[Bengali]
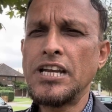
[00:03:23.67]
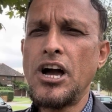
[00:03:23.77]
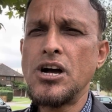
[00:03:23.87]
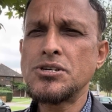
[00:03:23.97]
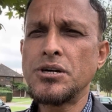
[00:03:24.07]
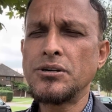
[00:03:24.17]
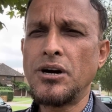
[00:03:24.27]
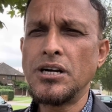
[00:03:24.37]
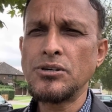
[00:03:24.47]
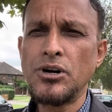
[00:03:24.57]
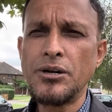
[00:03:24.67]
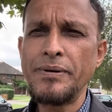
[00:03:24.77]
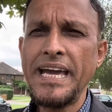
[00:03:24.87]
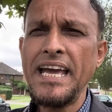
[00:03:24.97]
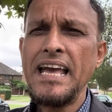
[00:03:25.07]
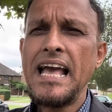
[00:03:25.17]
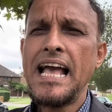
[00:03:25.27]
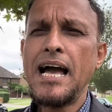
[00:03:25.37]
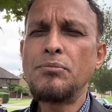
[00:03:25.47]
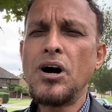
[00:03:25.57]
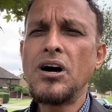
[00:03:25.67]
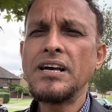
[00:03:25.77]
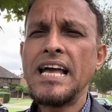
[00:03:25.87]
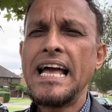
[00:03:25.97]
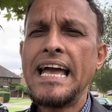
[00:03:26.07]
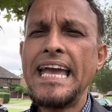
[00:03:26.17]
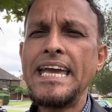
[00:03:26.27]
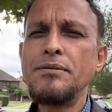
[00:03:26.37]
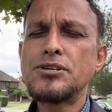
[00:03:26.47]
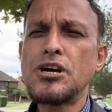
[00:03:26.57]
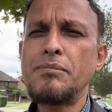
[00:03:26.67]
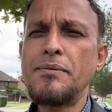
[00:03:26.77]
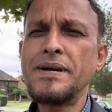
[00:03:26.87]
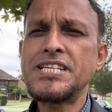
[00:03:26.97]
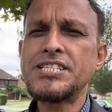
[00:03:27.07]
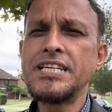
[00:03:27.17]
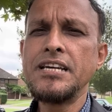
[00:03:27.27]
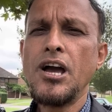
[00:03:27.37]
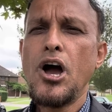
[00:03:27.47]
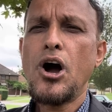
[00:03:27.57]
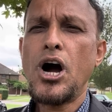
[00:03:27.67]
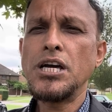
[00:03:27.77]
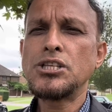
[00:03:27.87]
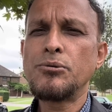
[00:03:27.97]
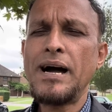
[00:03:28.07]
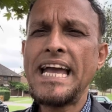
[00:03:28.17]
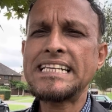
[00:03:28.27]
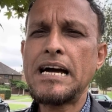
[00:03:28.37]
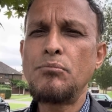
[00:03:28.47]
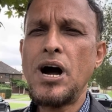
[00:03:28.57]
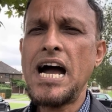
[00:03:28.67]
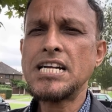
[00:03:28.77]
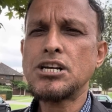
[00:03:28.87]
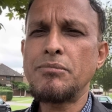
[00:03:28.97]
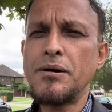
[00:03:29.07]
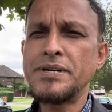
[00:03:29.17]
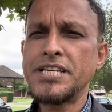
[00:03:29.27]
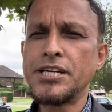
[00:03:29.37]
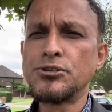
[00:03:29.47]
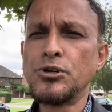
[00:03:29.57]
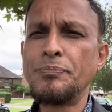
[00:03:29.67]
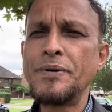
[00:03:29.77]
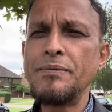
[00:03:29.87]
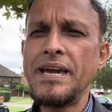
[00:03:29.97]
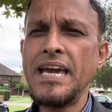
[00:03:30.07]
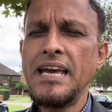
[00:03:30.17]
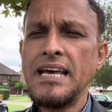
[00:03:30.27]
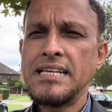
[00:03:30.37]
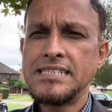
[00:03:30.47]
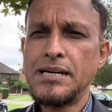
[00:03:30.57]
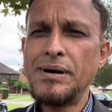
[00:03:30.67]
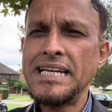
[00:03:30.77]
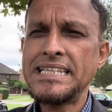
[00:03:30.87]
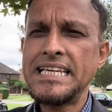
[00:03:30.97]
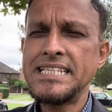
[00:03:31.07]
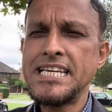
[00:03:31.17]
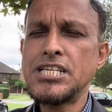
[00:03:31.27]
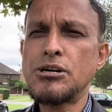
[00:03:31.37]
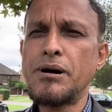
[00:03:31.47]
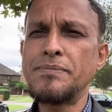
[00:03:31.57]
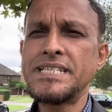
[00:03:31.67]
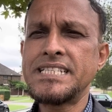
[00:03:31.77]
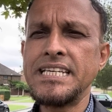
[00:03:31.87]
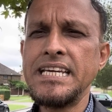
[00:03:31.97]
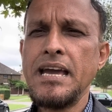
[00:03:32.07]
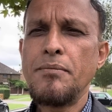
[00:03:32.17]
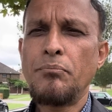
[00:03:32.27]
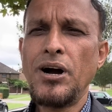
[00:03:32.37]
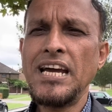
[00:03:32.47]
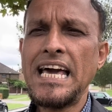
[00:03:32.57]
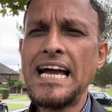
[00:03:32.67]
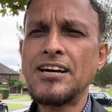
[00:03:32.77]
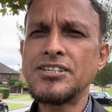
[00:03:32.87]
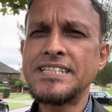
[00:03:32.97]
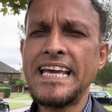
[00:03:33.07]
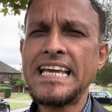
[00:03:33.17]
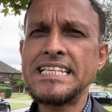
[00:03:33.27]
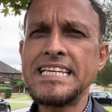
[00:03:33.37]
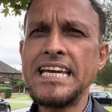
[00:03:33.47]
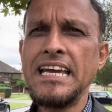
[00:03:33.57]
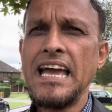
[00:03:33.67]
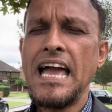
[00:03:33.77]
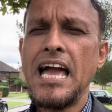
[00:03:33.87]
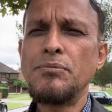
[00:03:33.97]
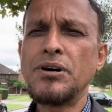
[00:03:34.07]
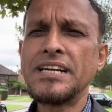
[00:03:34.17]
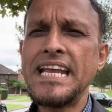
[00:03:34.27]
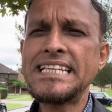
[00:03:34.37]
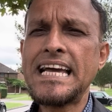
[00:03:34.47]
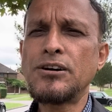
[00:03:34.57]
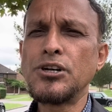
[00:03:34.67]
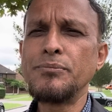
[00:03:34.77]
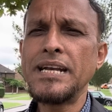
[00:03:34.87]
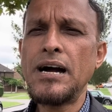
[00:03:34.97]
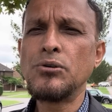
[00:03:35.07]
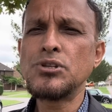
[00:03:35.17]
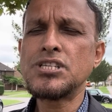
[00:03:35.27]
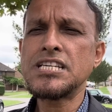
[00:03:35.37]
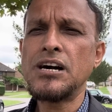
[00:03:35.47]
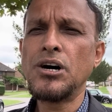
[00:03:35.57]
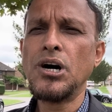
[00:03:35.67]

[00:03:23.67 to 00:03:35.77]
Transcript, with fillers: দলে অংশগ্রহণ করবে এবং এই সমাবেশটি হয়তোবা একটা মহা সমাবেশের রূপ নিবে জামাতের যে সমাবেশটি পহেলা আগস্ট দেখেছে এবং নেতাকর্মীরা উৎসাহ